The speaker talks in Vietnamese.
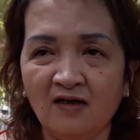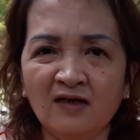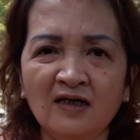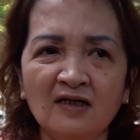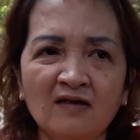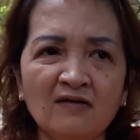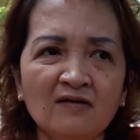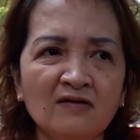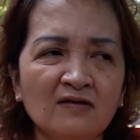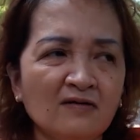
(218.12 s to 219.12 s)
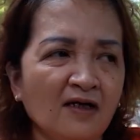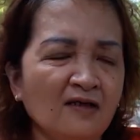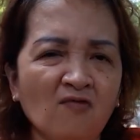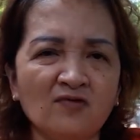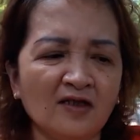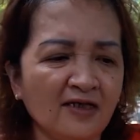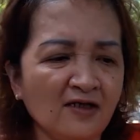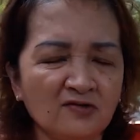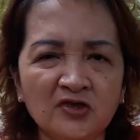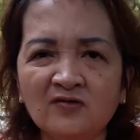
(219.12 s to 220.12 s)
Nó đi, nó thấy một tờ
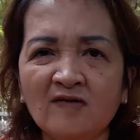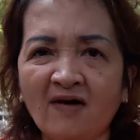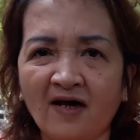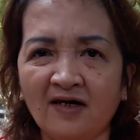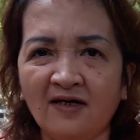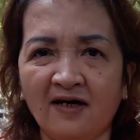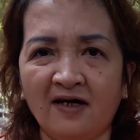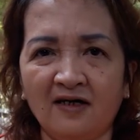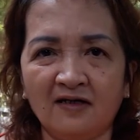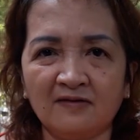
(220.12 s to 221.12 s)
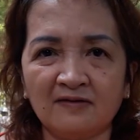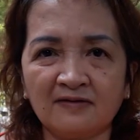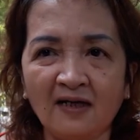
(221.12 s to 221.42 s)
giấy nhỏ xíu trên bàn là